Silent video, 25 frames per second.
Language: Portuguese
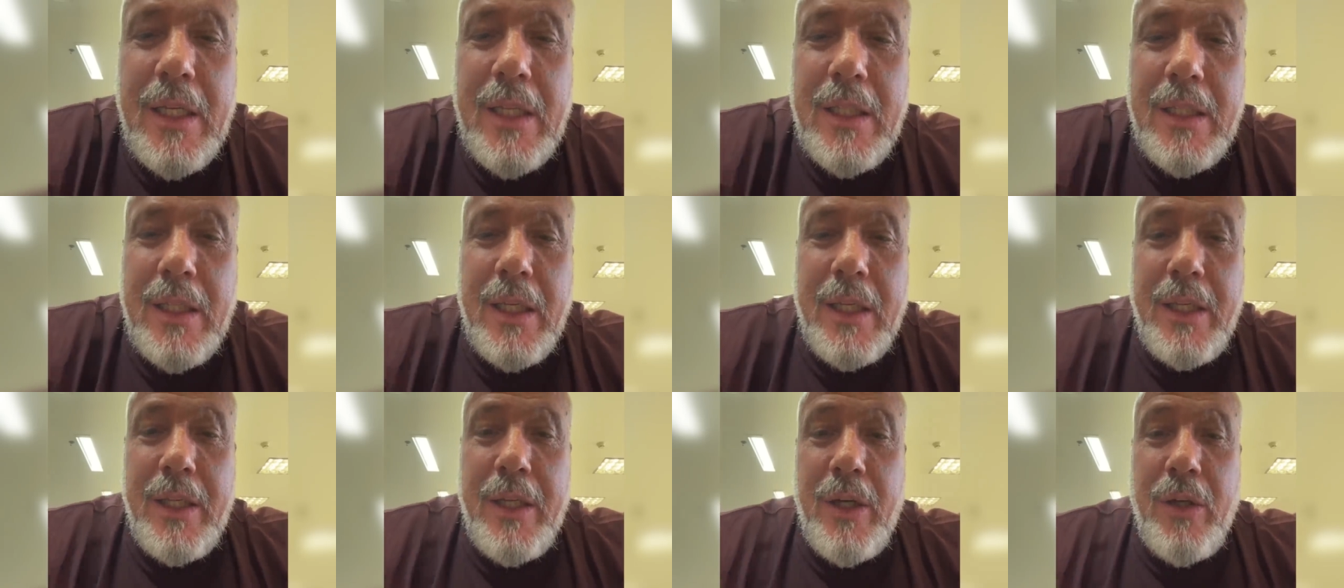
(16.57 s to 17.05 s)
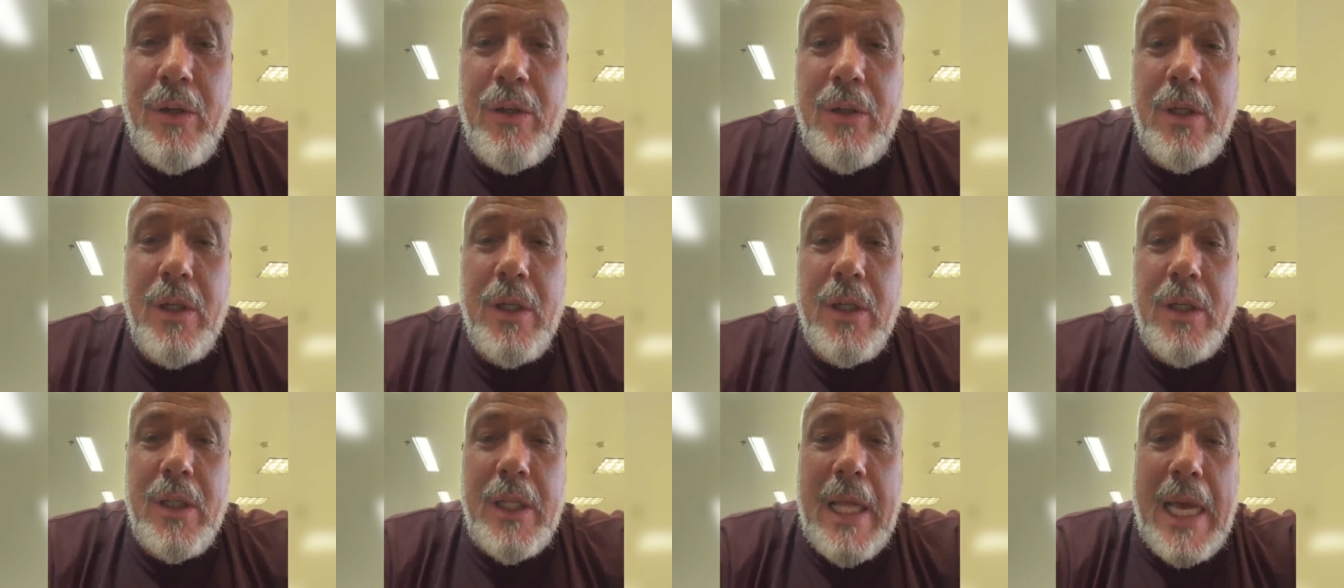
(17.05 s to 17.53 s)
entendeu?
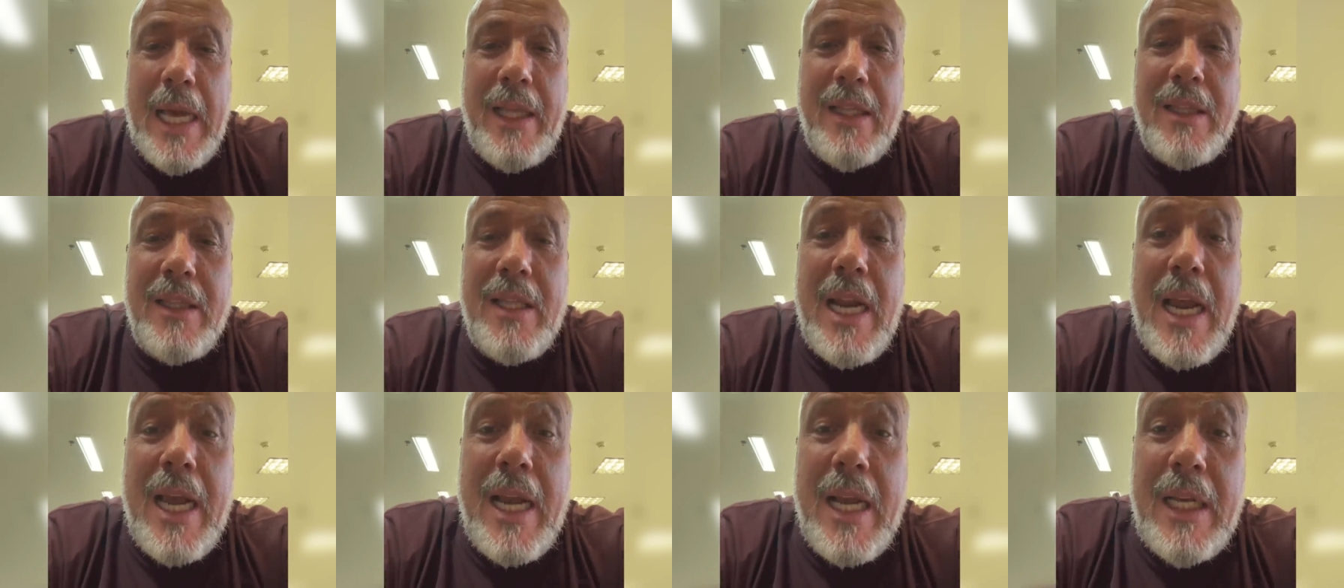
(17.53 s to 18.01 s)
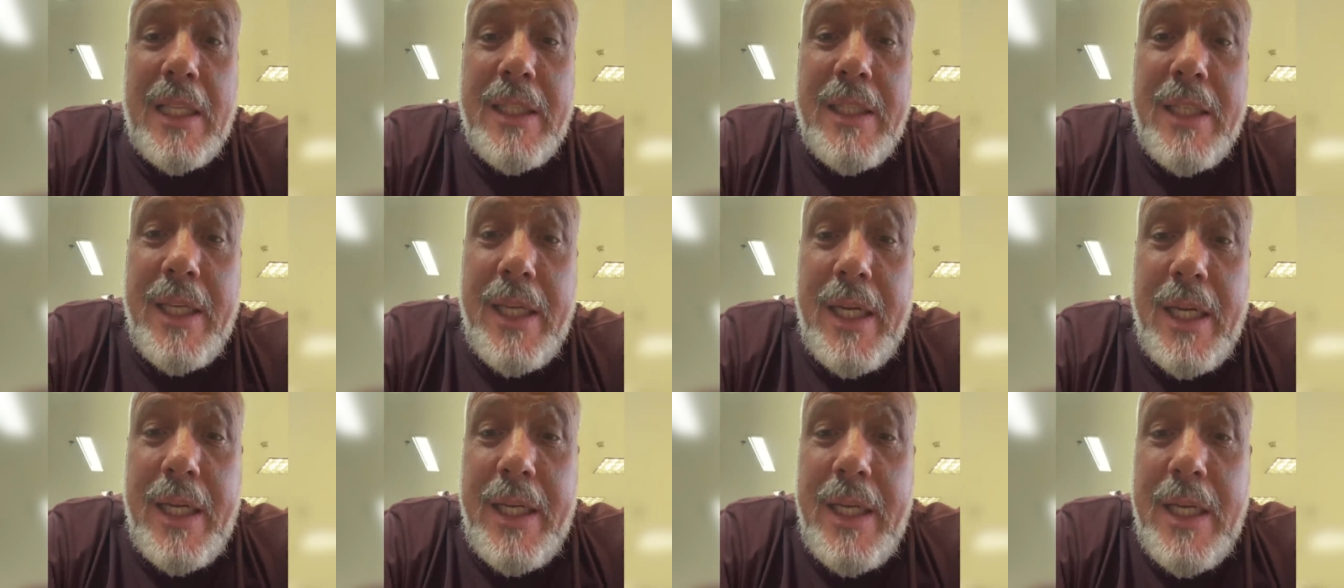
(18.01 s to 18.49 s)
Na entrega
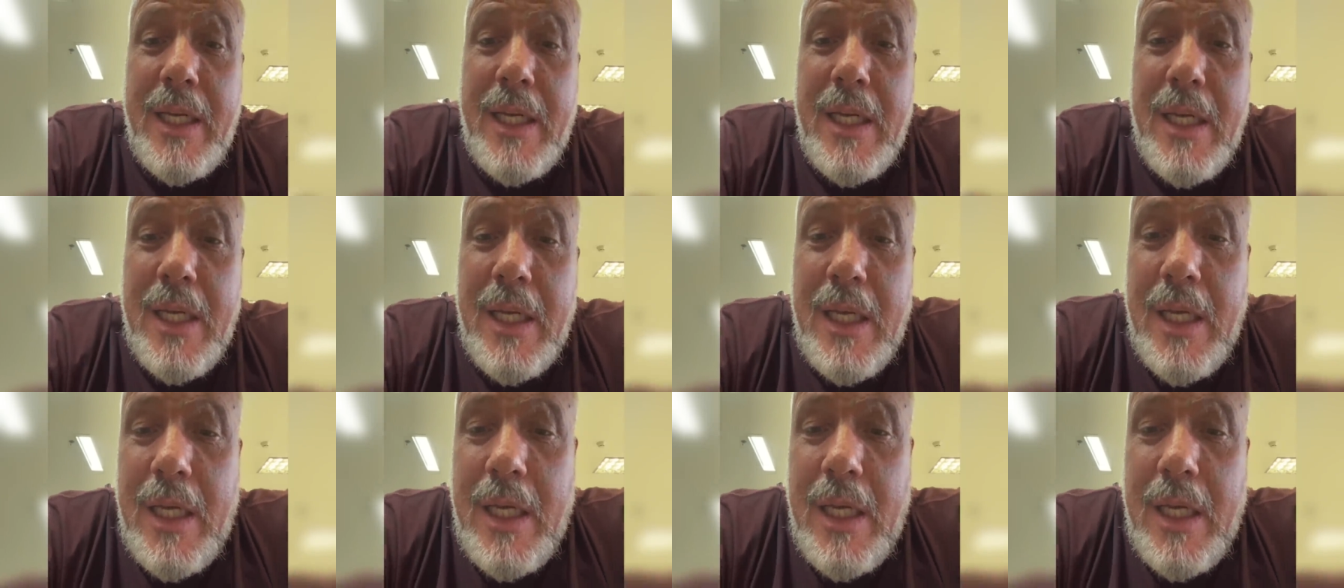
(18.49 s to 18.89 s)
dele.